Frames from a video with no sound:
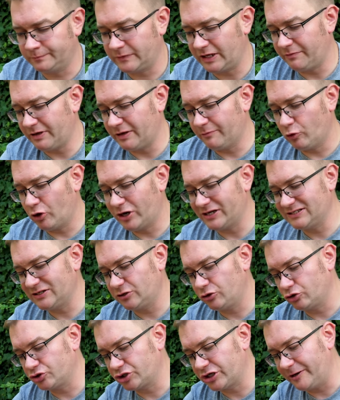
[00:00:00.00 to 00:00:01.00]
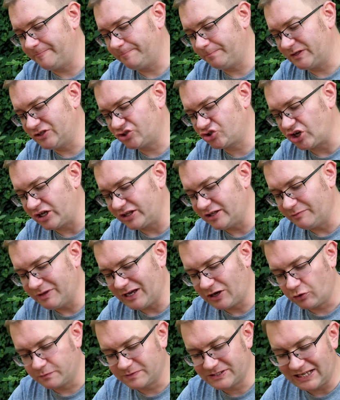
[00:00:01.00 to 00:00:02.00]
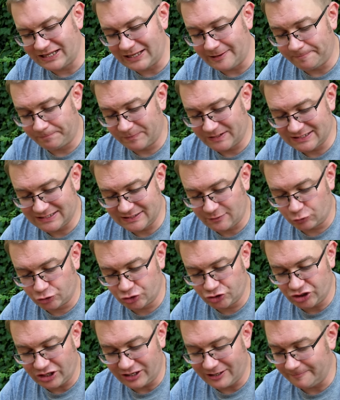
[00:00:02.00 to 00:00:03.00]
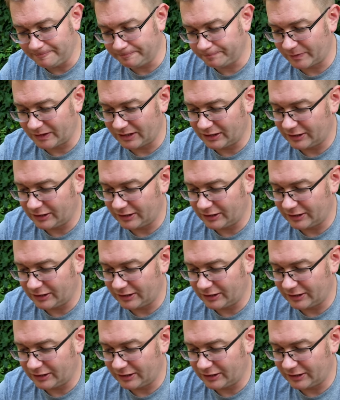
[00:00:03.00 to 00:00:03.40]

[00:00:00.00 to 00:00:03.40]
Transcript: Ja miałem okazję troszkę z Chadem Jakobsenem, założycielem